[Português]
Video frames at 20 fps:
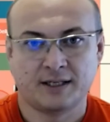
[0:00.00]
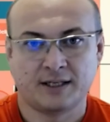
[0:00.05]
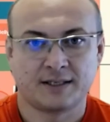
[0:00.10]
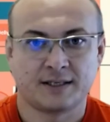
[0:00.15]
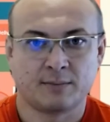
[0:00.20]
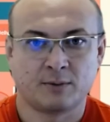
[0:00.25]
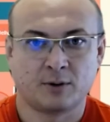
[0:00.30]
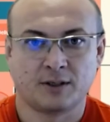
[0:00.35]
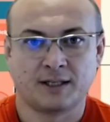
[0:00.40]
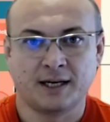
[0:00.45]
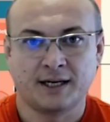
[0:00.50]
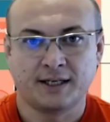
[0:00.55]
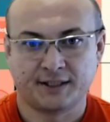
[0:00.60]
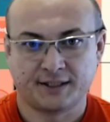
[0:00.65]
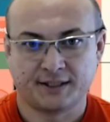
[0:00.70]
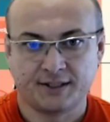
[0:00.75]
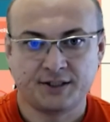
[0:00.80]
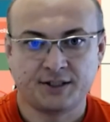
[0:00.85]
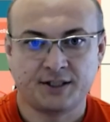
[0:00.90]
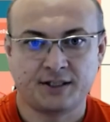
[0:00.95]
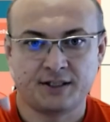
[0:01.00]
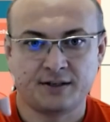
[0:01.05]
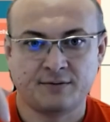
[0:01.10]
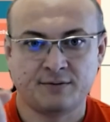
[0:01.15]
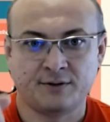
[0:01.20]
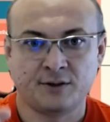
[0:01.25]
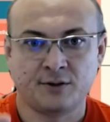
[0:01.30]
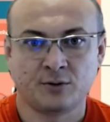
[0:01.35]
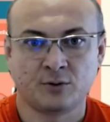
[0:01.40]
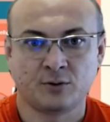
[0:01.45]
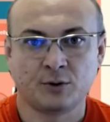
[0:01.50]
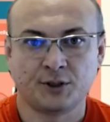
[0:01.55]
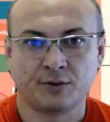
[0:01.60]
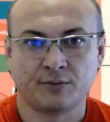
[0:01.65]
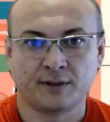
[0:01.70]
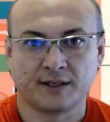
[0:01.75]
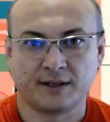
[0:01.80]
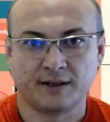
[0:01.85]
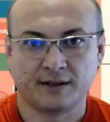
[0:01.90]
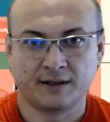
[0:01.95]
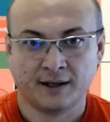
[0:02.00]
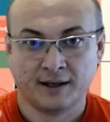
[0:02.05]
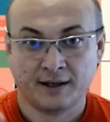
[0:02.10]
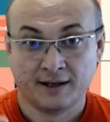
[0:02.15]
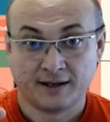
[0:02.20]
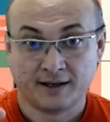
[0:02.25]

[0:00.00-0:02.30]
dessa abordagem, assiste esse vídeo curtinho aqui